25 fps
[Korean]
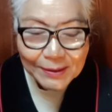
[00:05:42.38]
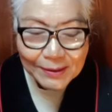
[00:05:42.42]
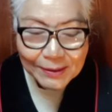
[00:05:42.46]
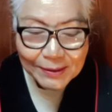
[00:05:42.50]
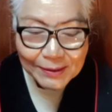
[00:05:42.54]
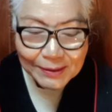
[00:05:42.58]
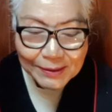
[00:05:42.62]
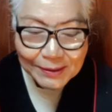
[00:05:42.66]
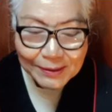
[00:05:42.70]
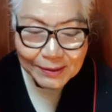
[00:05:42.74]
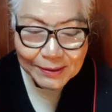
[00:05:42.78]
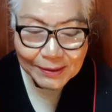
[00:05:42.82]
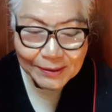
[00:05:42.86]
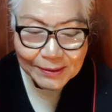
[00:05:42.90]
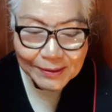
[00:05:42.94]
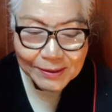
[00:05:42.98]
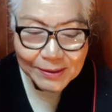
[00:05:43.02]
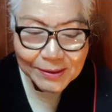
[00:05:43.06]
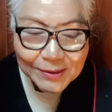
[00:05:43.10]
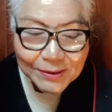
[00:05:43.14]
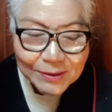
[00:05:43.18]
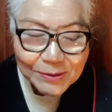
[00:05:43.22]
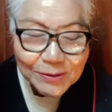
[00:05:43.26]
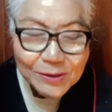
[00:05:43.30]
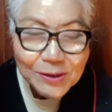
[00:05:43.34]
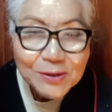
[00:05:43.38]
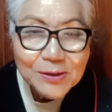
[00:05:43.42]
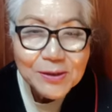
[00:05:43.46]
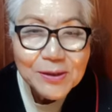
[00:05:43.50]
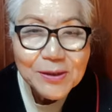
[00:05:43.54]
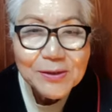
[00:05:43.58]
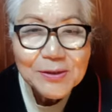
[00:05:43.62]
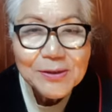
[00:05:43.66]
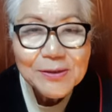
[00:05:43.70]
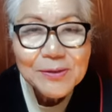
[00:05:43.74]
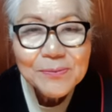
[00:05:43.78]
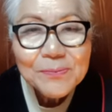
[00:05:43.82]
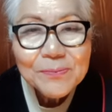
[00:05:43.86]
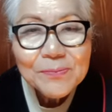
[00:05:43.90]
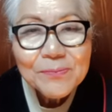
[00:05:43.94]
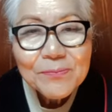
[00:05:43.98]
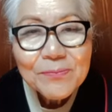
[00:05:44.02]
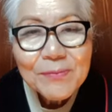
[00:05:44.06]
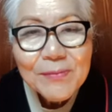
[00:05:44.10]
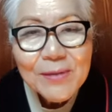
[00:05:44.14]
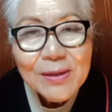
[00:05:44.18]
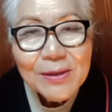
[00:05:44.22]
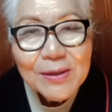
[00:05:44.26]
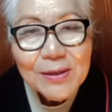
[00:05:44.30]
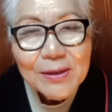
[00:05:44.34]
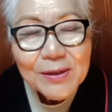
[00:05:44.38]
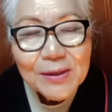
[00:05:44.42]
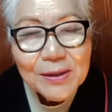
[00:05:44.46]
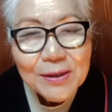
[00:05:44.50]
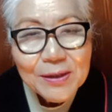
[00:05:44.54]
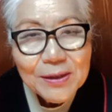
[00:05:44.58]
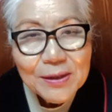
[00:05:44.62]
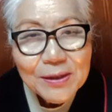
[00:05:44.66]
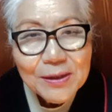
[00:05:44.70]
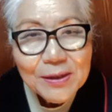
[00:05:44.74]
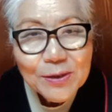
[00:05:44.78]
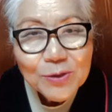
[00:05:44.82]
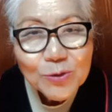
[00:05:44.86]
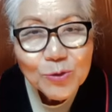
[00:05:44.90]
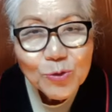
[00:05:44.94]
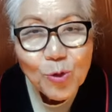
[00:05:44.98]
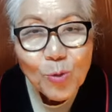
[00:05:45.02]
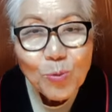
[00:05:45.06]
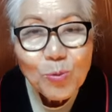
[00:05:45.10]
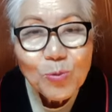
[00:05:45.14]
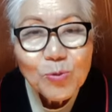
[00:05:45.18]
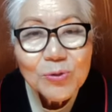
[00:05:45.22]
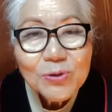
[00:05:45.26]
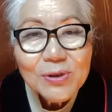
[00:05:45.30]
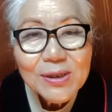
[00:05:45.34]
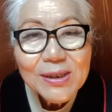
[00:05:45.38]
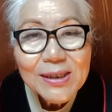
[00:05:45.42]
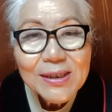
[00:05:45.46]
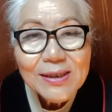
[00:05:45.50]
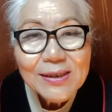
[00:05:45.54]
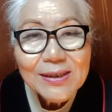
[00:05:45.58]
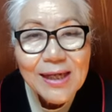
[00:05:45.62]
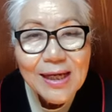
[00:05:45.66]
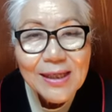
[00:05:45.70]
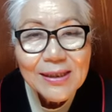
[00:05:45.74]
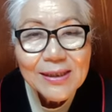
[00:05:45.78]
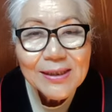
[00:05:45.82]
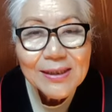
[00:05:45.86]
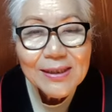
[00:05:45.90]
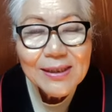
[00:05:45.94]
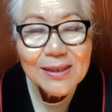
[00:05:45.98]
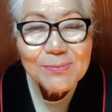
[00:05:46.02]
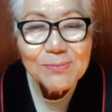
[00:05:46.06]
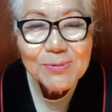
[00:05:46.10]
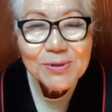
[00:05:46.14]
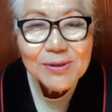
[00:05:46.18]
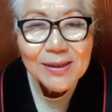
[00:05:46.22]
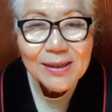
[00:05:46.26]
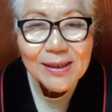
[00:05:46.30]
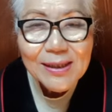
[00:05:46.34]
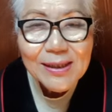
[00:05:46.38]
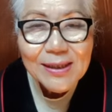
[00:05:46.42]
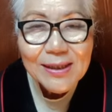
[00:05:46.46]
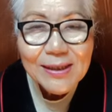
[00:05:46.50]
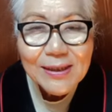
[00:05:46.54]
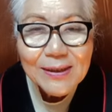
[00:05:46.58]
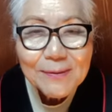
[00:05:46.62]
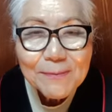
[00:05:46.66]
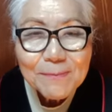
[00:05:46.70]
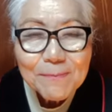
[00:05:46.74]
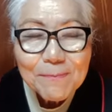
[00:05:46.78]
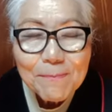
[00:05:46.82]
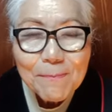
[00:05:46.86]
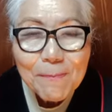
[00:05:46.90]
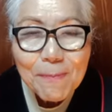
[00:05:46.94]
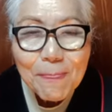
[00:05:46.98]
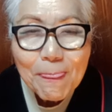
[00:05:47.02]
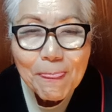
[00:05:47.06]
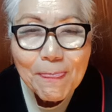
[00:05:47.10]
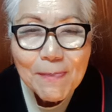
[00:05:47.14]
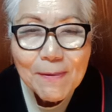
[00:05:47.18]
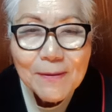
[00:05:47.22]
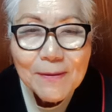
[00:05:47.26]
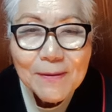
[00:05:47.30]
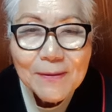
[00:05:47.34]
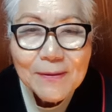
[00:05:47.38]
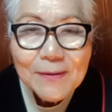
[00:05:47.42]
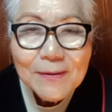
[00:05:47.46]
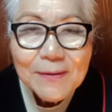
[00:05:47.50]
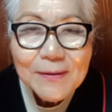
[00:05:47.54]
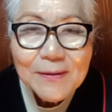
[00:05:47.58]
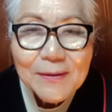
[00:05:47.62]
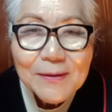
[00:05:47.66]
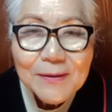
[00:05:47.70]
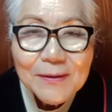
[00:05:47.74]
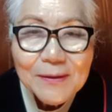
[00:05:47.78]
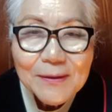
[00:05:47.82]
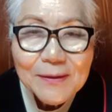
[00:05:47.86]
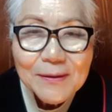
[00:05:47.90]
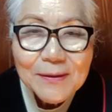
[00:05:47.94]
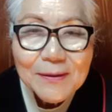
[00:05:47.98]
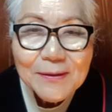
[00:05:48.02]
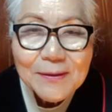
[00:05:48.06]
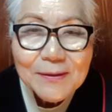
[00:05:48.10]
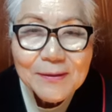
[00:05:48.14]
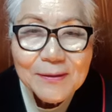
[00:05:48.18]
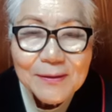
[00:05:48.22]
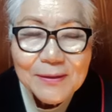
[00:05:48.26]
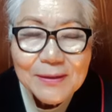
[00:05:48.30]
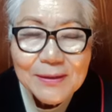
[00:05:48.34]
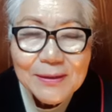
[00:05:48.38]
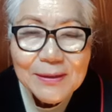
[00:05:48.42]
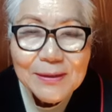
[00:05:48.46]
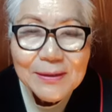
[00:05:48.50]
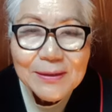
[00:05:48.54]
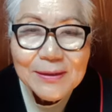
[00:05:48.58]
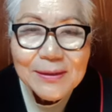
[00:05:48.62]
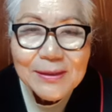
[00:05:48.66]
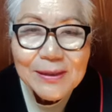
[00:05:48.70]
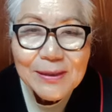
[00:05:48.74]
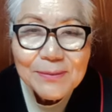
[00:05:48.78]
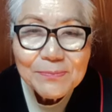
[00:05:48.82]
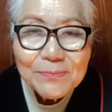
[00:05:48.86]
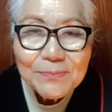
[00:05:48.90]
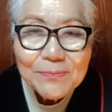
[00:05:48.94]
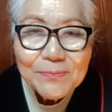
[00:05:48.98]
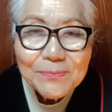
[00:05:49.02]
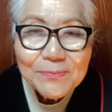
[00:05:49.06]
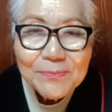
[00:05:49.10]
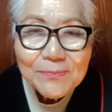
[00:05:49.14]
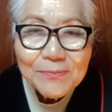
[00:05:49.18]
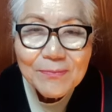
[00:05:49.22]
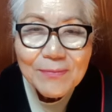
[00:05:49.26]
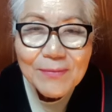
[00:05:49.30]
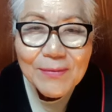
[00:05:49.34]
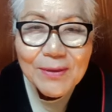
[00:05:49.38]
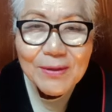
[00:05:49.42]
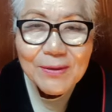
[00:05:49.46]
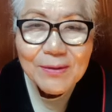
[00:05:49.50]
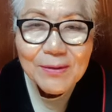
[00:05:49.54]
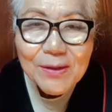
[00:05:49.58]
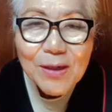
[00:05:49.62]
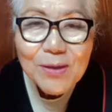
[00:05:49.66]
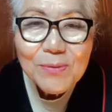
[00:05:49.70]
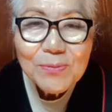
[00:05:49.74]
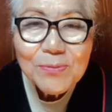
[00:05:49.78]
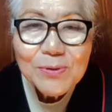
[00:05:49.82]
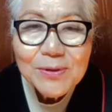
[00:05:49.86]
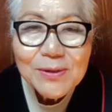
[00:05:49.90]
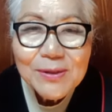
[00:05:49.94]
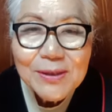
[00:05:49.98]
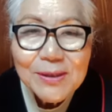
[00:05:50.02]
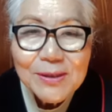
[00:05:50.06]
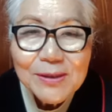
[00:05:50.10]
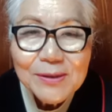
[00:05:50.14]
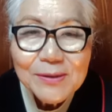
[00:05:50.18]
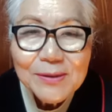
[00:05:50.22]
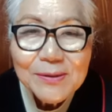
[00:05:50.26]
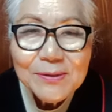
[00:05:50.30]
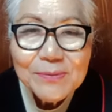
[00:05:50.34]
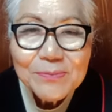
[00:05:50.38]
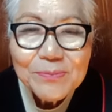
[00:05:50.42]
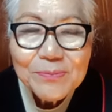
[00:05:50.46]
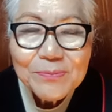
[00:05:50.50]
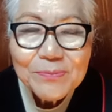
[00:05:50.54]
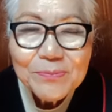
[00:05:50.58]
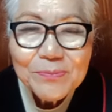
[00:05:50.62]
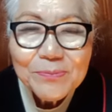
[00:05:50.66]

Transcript: 에, 그래서 성경은 어, 좁은 길을 가기를 힘쓰라. 어, 참 넓은 길은